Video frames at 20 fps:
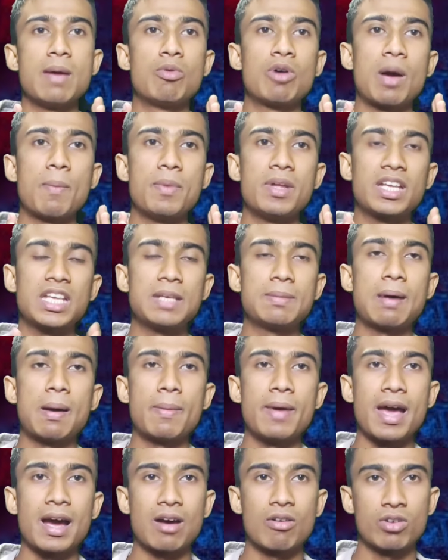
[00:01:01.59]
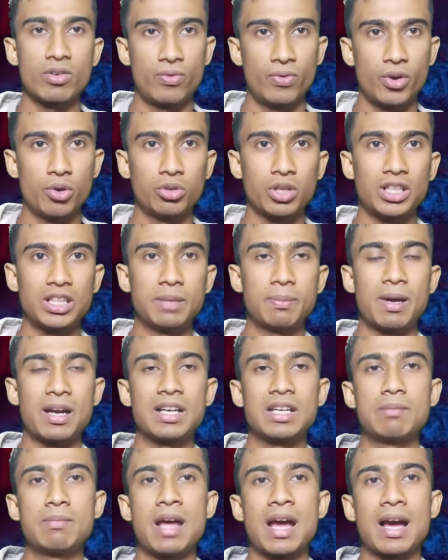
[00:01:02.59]
এবং আপনি কিভাবে অ্যাকাউন্টটা ফেরত আনতে
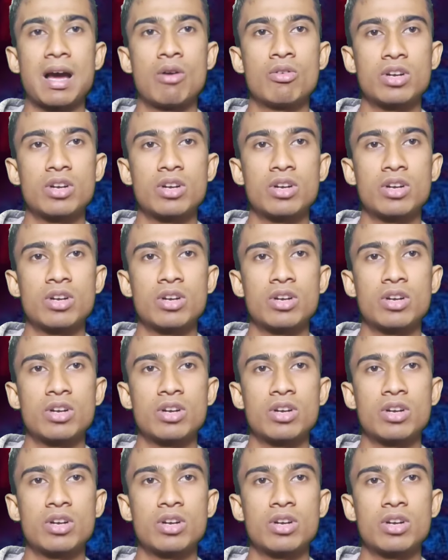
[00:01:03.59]
পারেন কিংবা